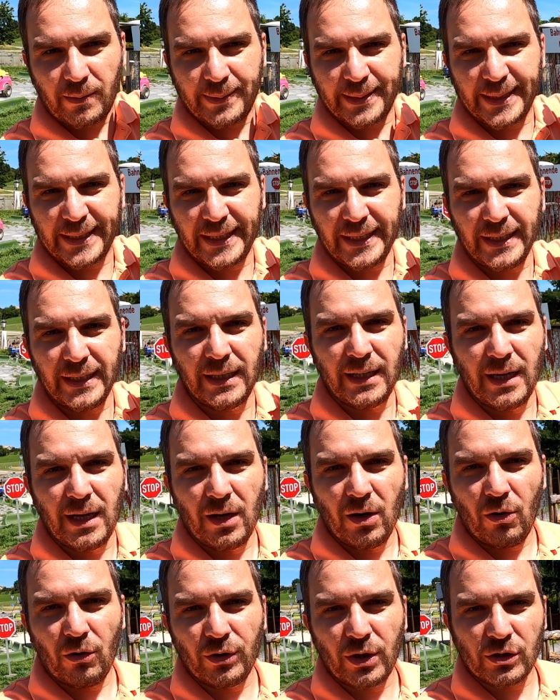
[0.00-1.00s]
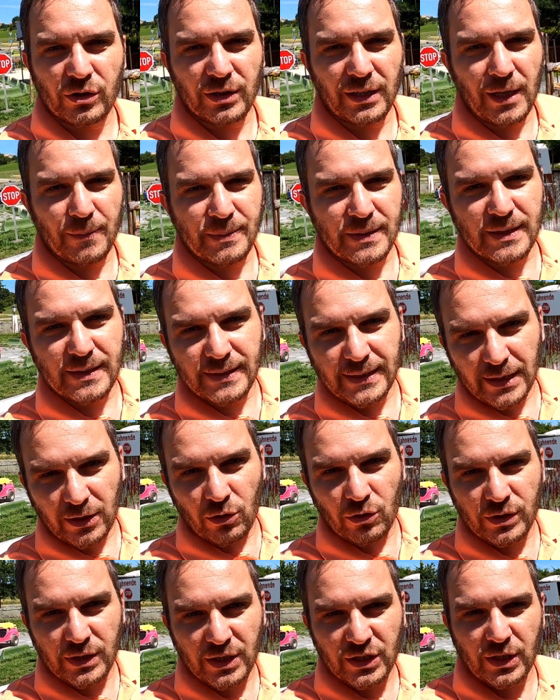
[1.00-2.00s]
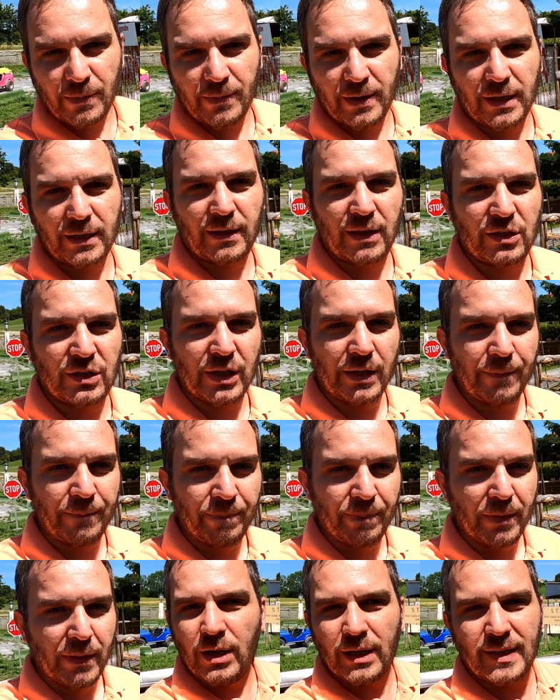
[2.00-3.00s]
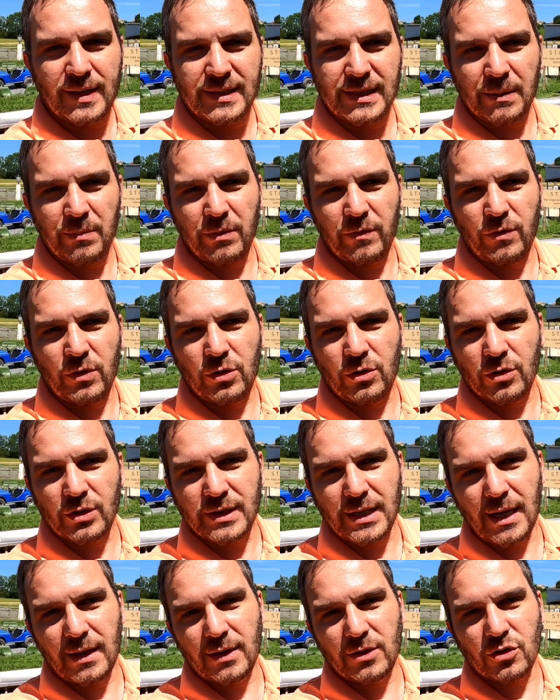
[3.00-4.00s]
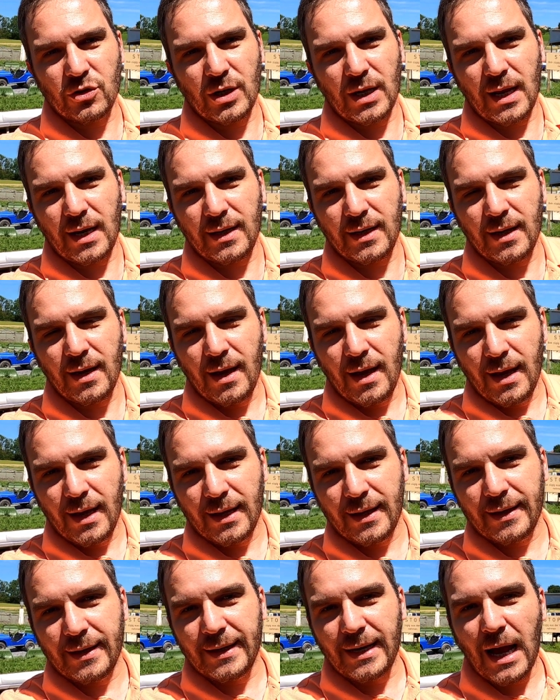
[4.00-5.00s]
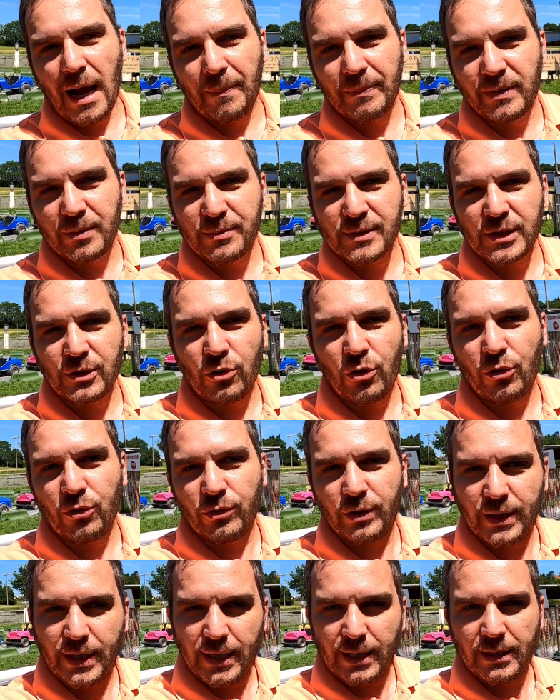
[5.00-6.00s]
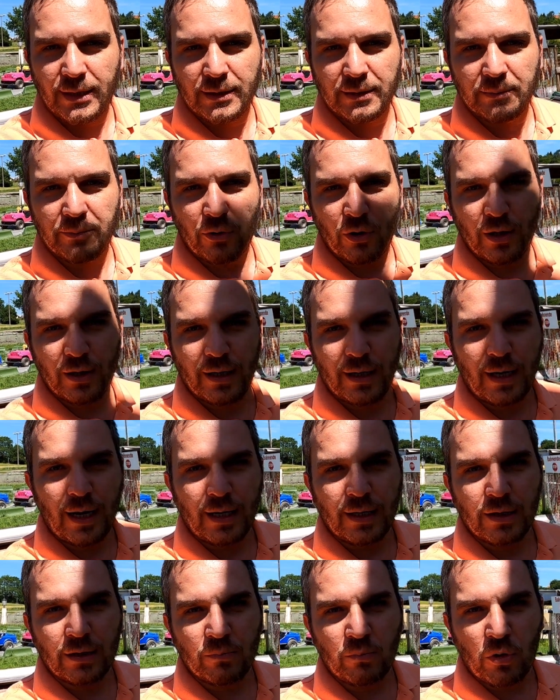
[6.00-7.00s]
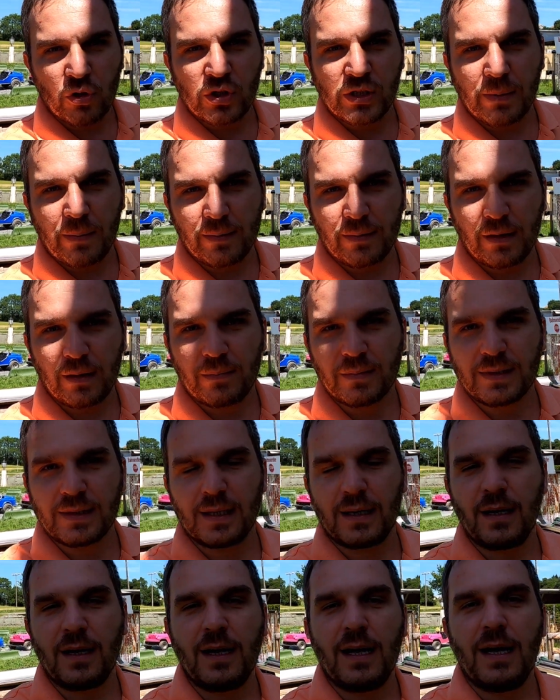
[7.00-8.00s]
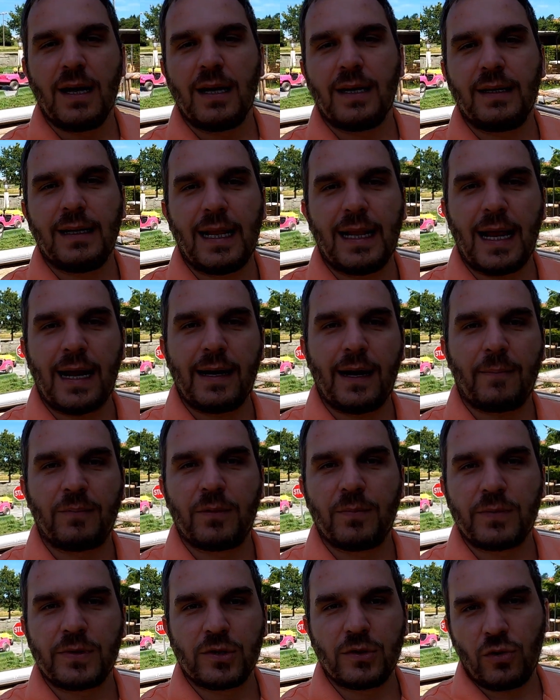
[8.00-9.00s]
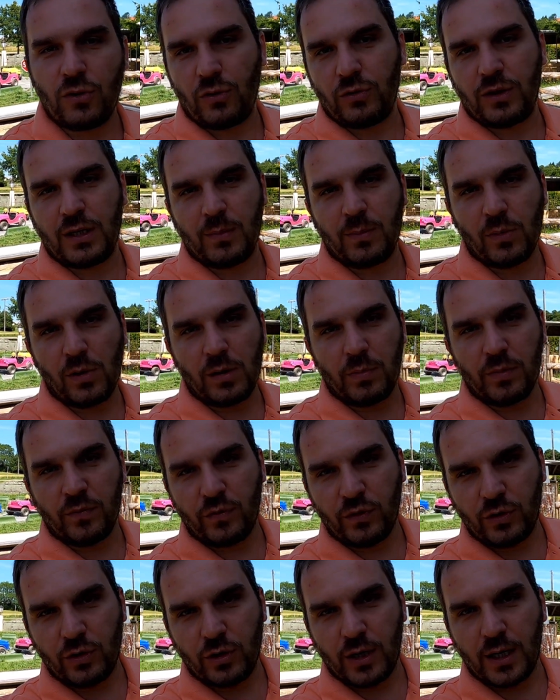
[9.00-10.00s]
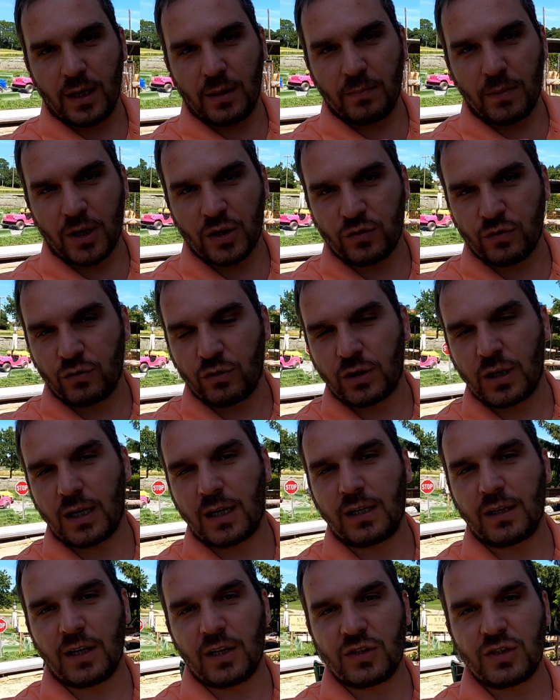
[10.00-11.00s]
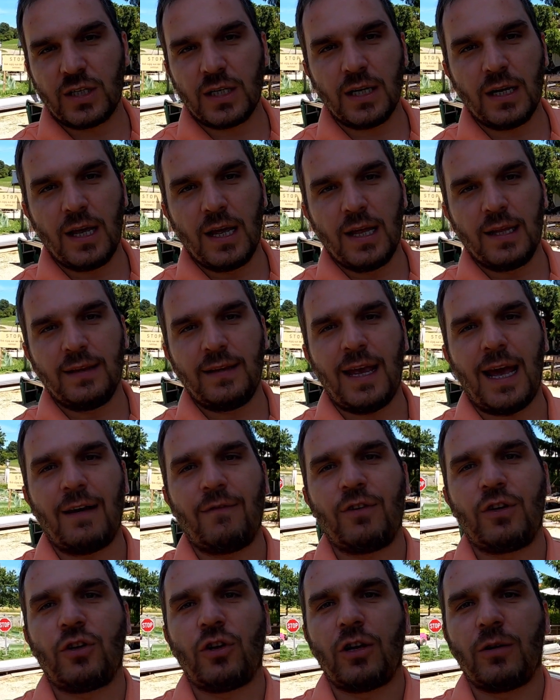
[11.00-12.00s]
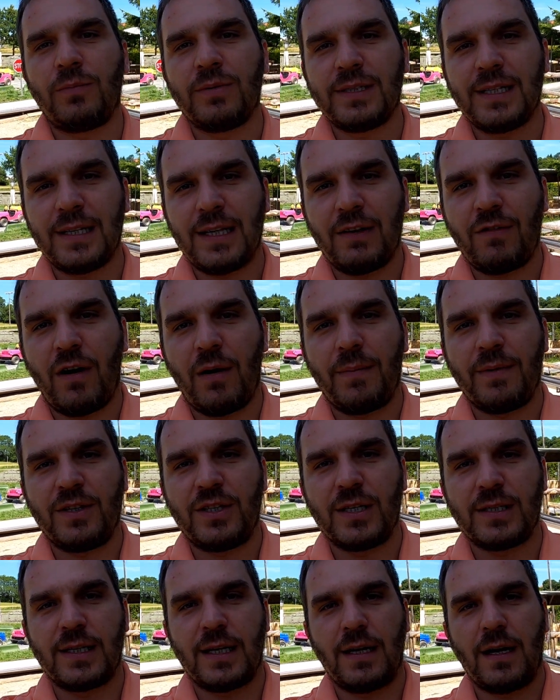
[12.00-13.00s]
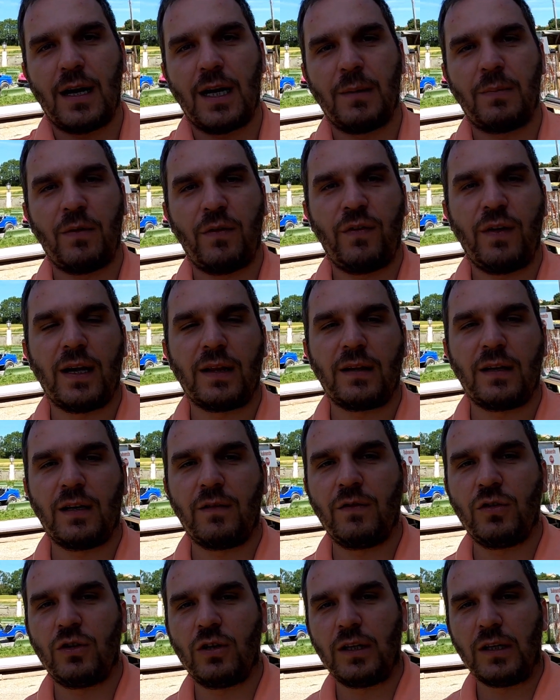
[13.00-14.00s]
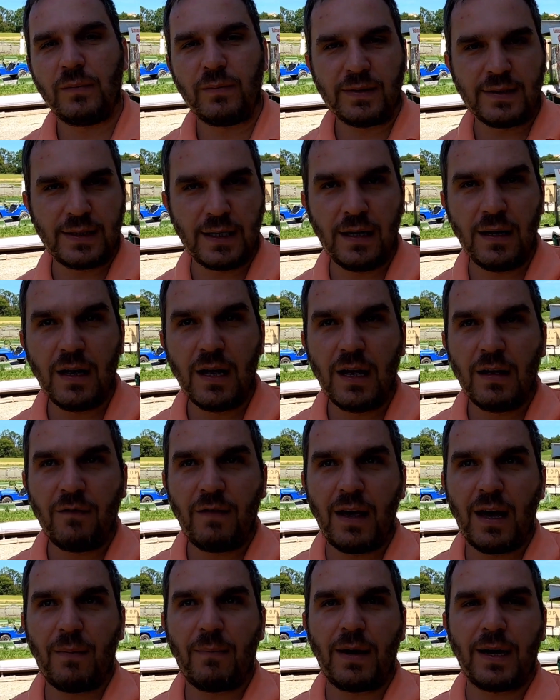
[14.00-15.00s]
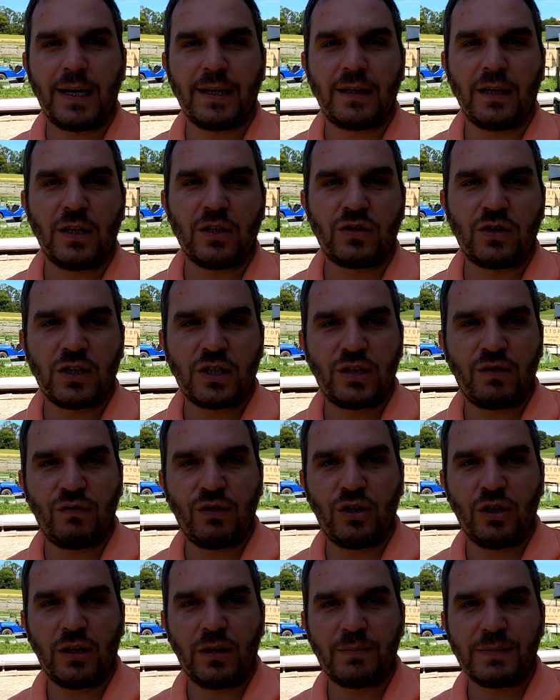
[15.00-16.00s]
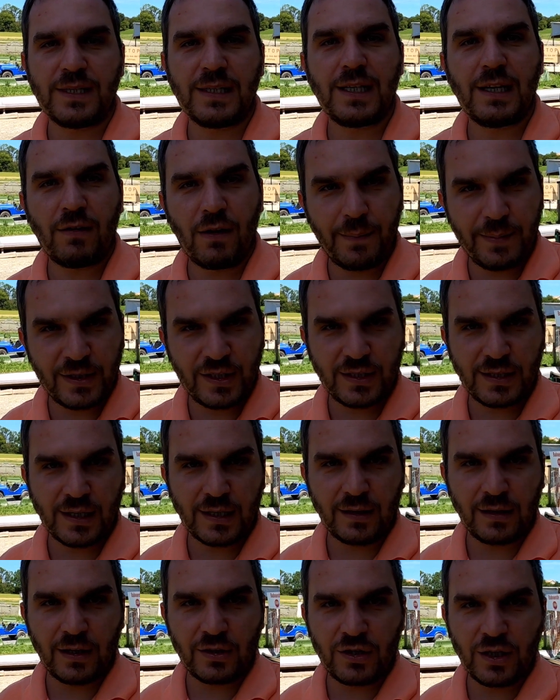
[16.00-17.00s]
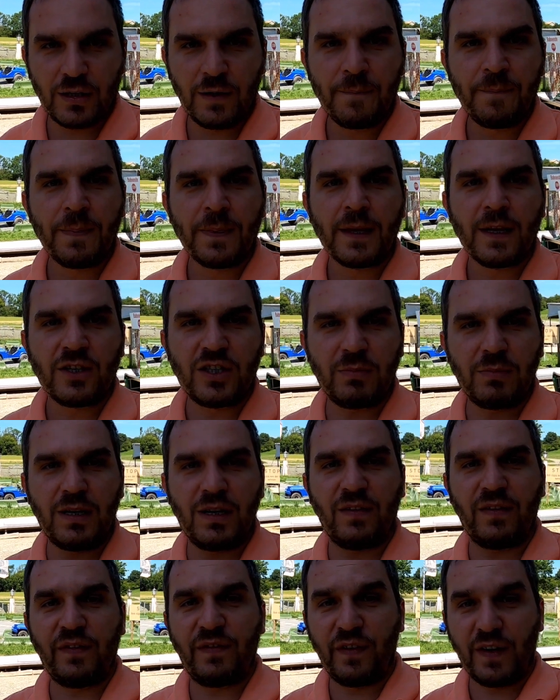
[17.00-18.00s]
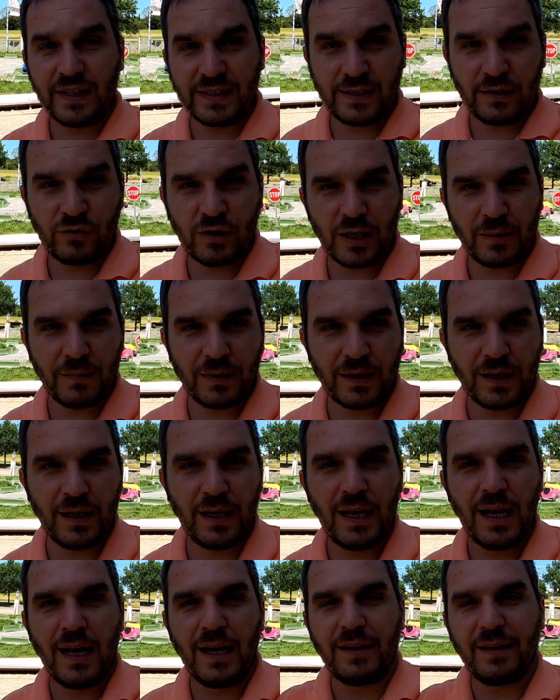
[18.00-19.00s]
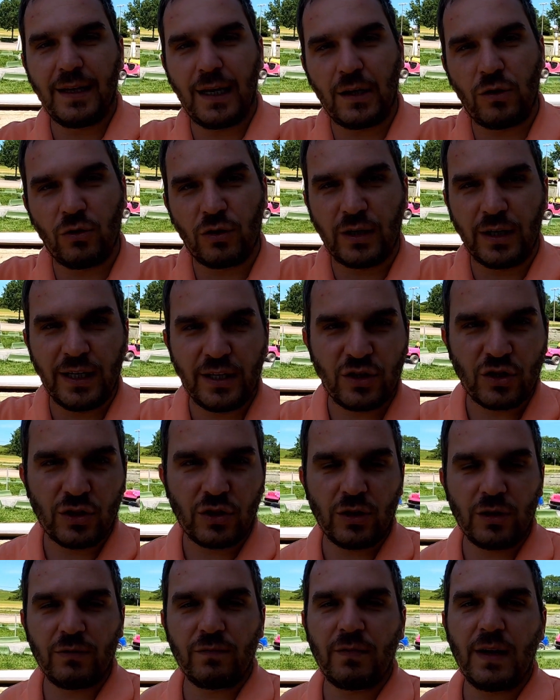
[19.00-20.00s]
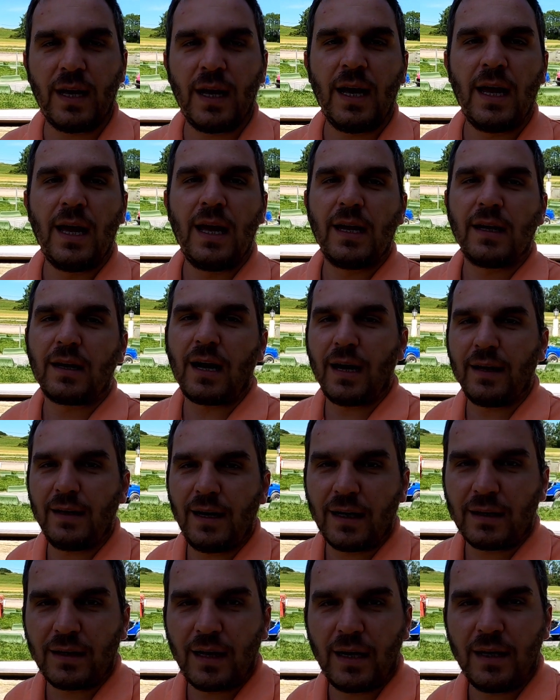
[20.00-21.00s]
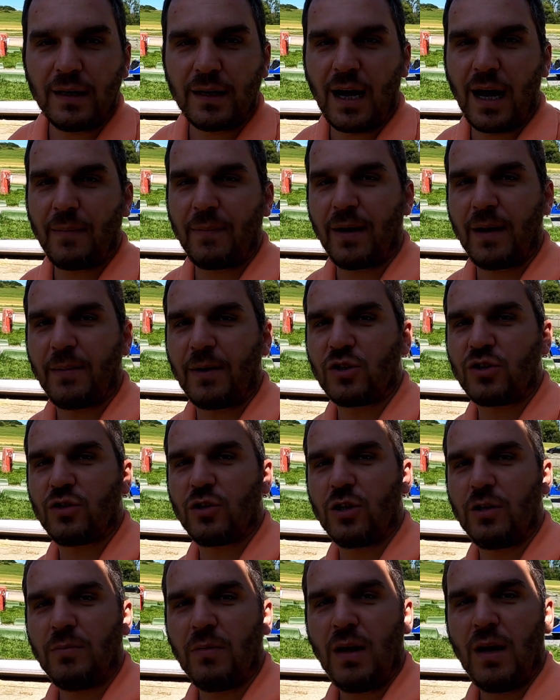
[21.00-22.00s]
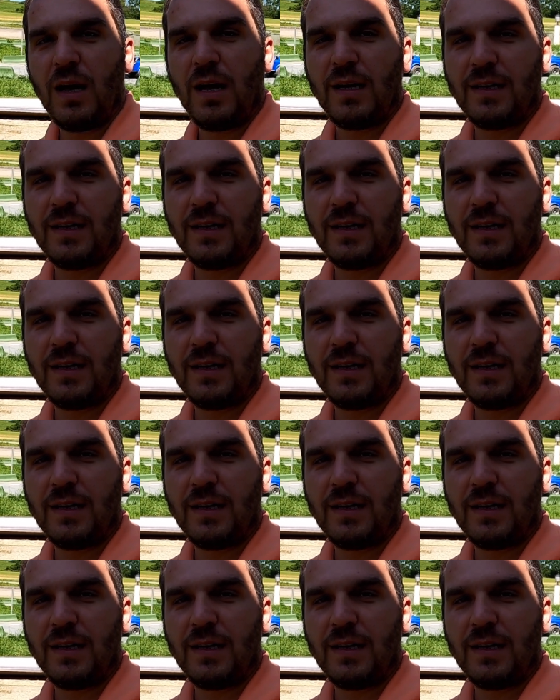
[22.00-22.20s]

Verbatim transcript: kamerayı. Ondan sonra da hepsini size göstereceğim arkadaşlar. Böyle kısa bir video sadece öyle hani e, ne yaptığımızı görün diye. Böyle hani boş zamanlarımızda neler yaptığımızı görün diye böyle bir videoya başvurduk arkadaşlar. Diğer videolarımızda devam edeceğiz. Yani araba fiyatları videolarımızda veya market alışverişi videolarımızda devam edeceğiz arkadaşlar. Şimdi lafı fazla uzatmadan direkt yukarıya çıkıyorum ve kaydıraktan kaymaya başlıyorum.